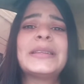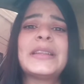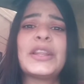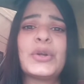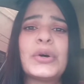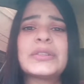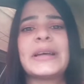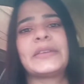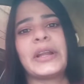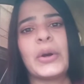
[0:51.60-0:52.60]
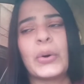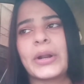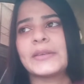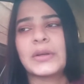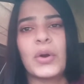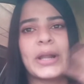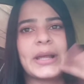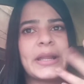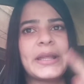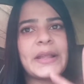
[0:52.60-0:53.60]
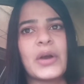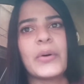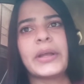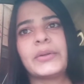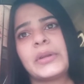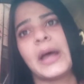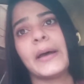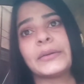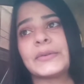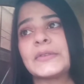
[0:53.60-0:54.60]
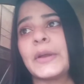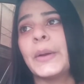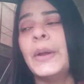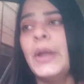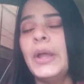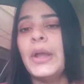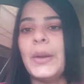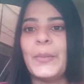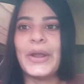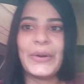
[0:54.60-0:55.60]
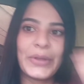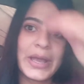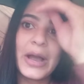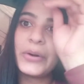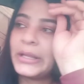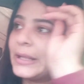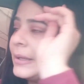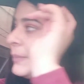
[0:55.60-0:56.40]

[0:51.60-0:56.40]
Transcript: de 2 a 3 horas con la nariz descongestionada. Entonces, bueno, ya ahorita